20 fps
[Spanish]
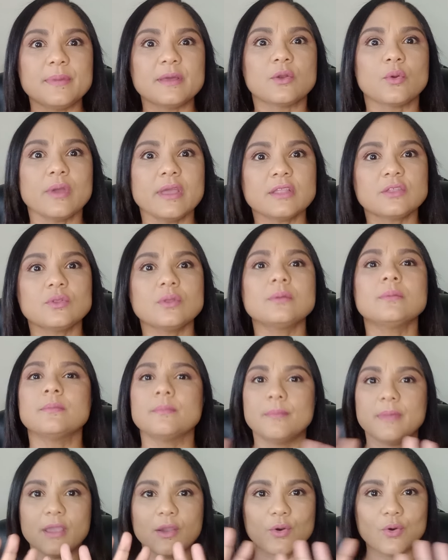pero es
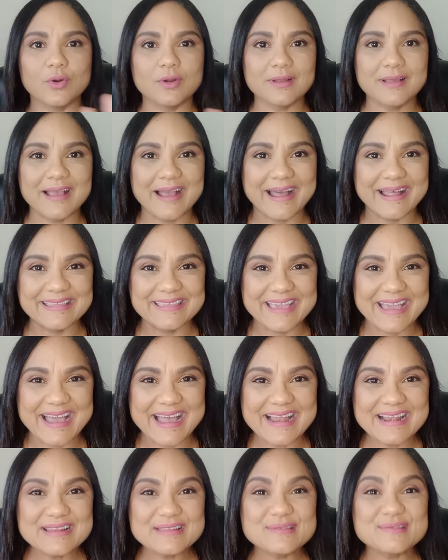mejor
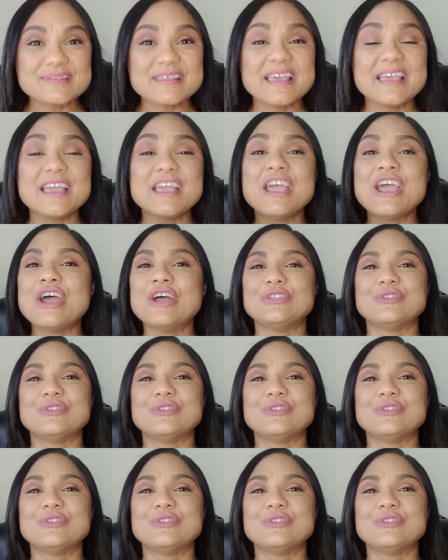callarse,